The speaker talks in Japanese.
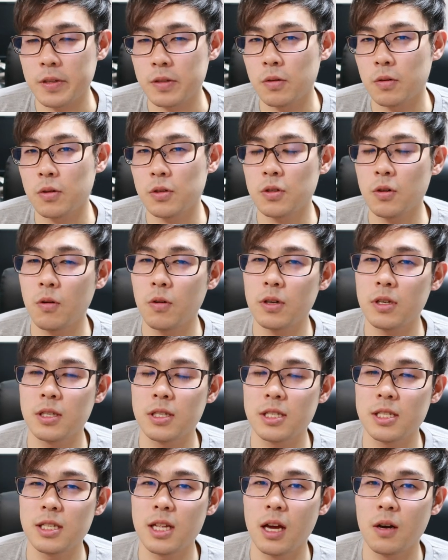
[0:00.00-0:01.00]
その商
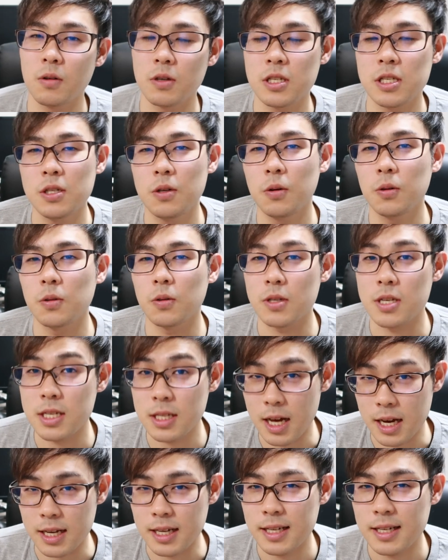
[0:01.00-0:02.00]
品自体を知ろうと
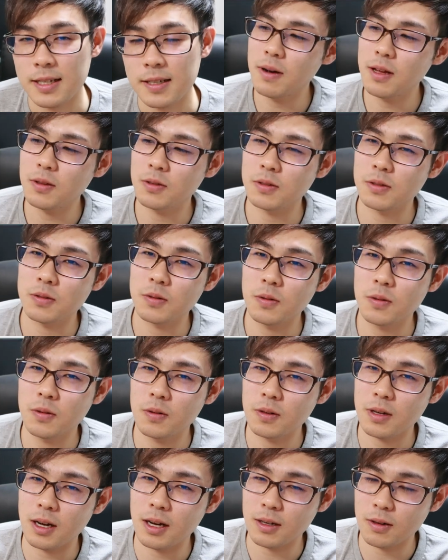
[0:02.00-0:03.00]
しない今のそ
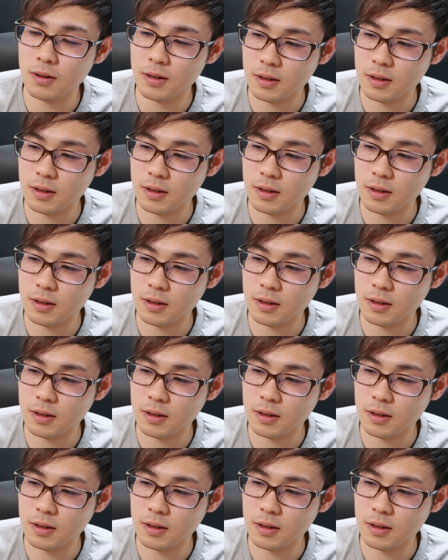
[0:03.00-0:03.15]
の